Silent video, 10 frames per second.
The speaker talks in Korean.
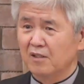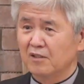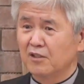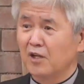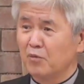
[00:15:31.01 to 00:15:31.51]

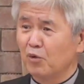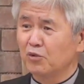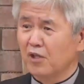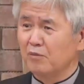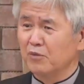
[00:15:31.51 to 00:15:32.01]
그 다음에
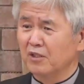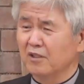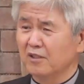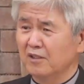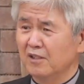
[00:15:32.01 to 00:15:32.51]
어떻게
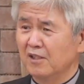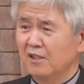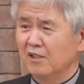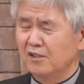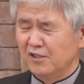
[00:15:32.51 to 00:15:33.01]
합니까?
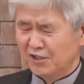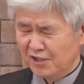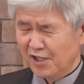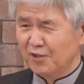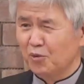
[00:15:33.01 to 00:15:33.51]

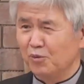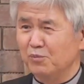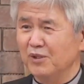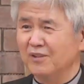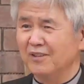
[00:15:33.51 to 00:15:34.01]
이하 동문,